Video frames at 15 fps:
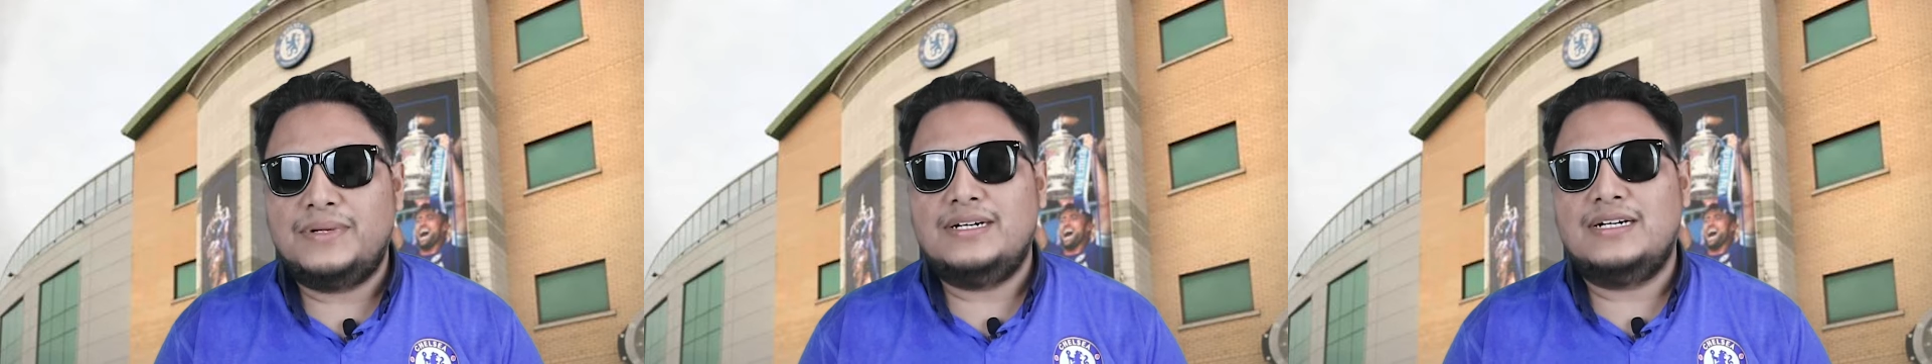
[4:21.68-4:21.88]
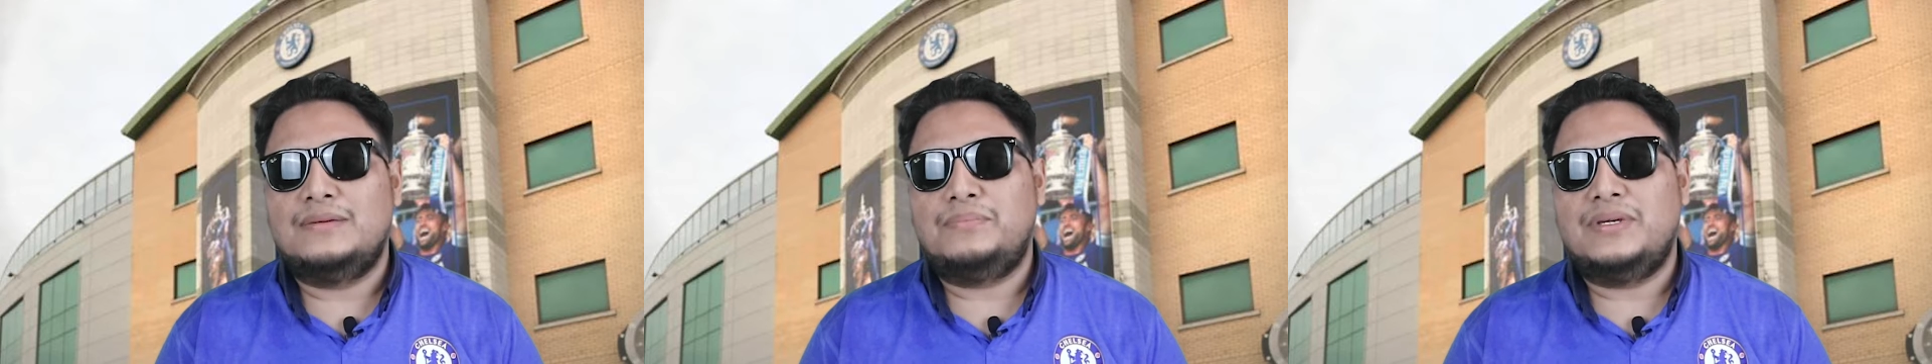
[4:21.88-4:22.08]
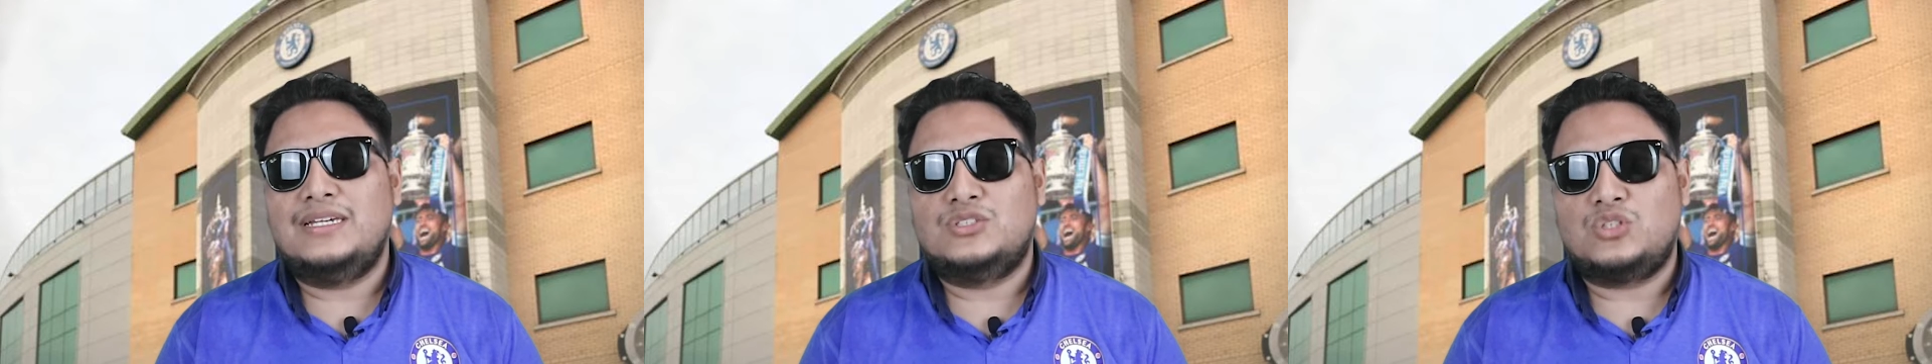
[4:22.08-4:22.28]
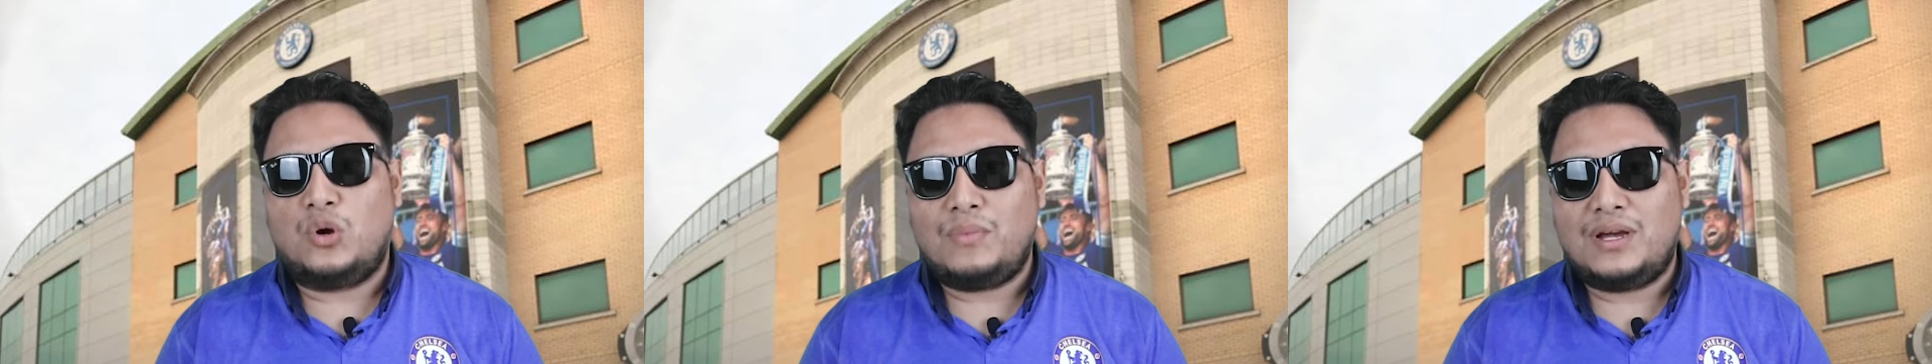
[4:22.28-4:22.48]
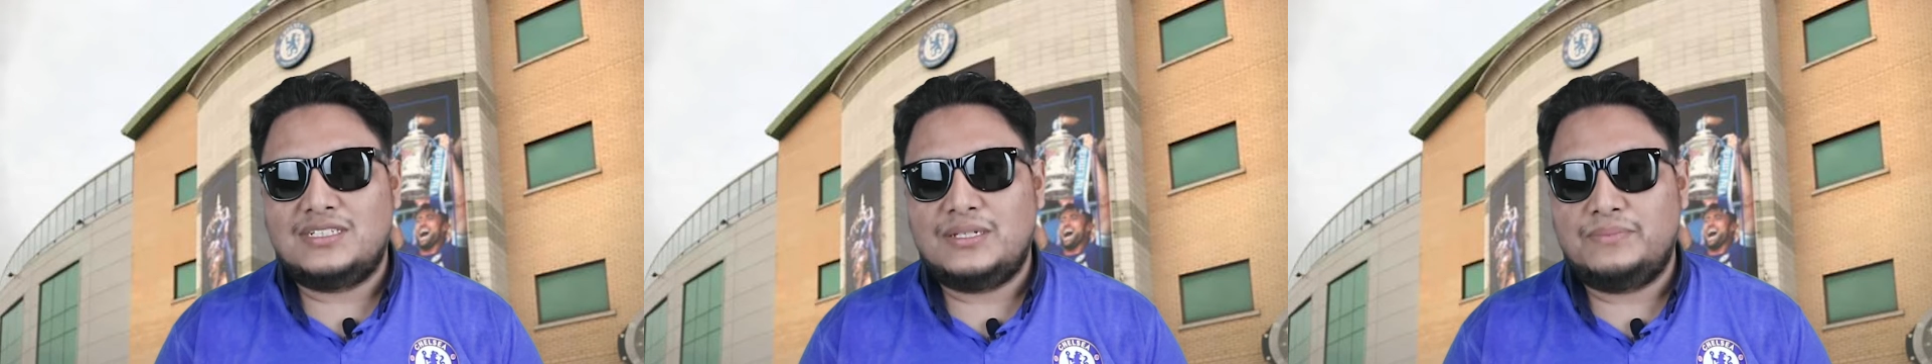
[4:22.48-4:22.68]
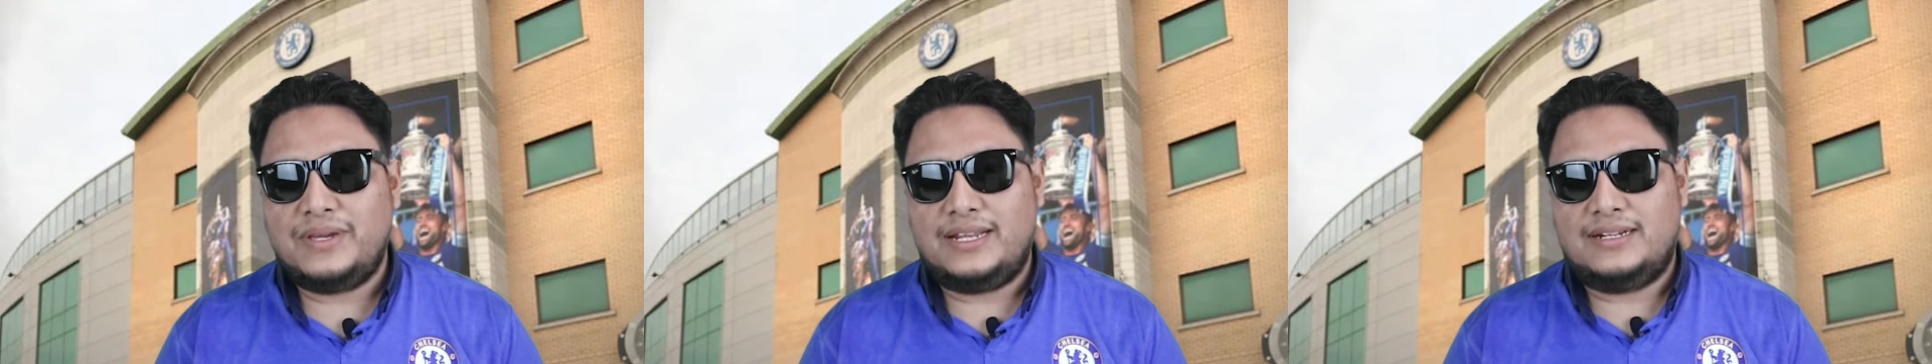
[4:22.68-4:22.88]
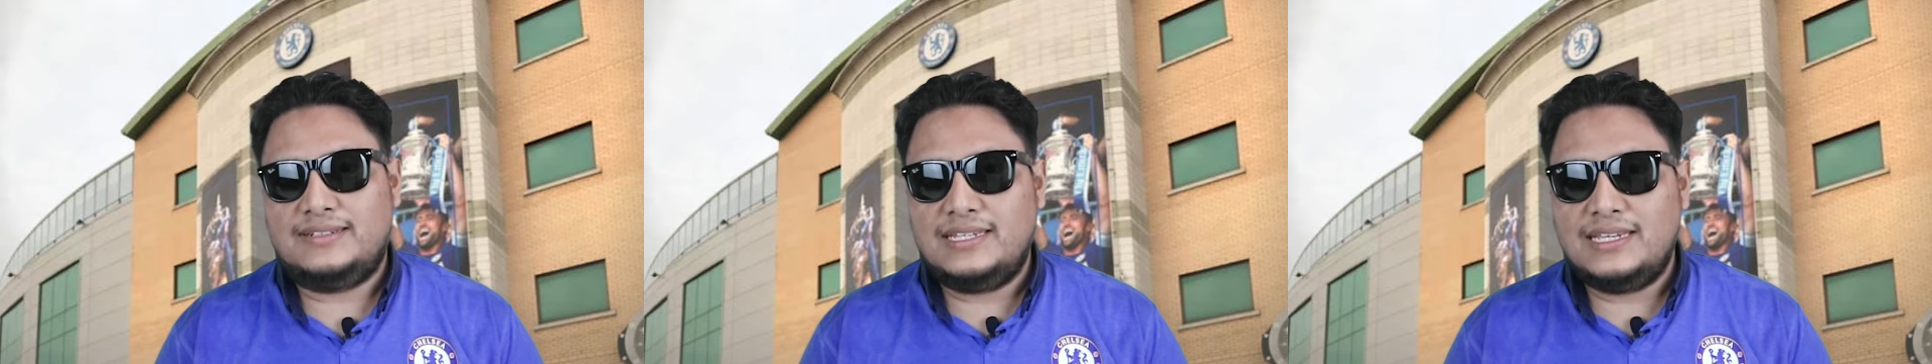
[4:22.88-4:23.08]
มเมอร์ปีสองพันสิบเอ็ด